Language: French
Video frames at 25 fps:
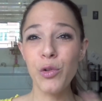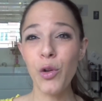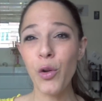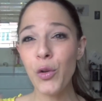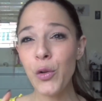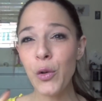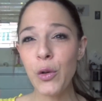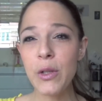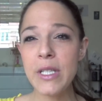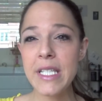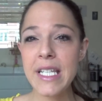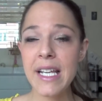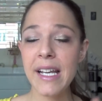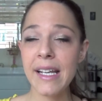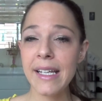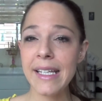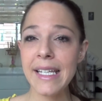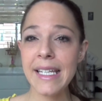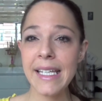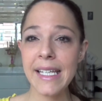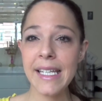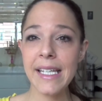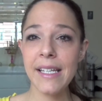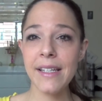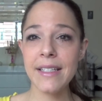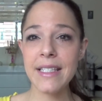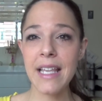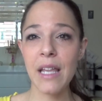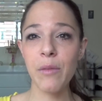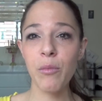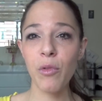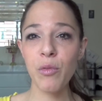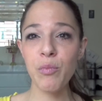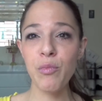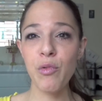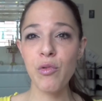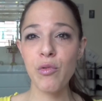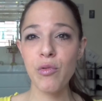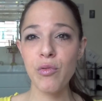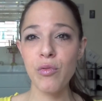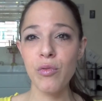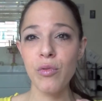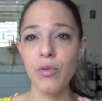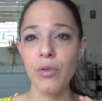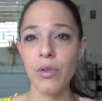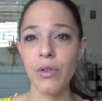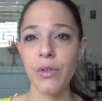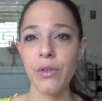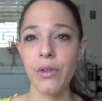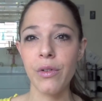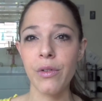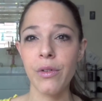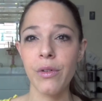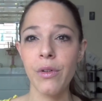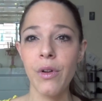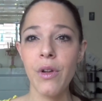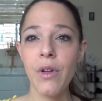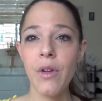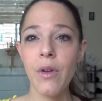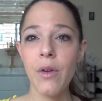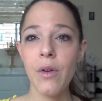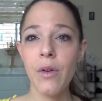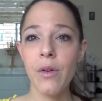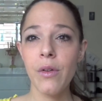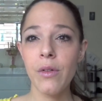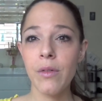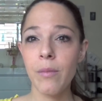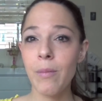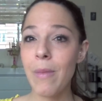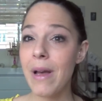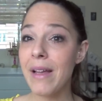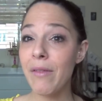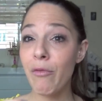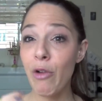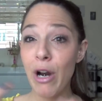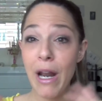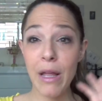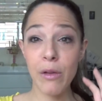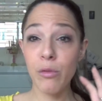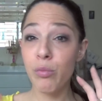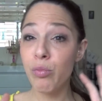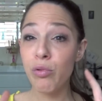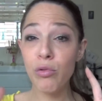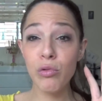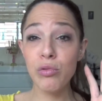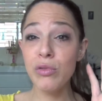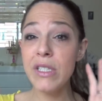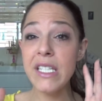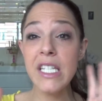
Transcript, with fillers: d'entretien et ça demande beaucoup, bah, voilà, beaucoup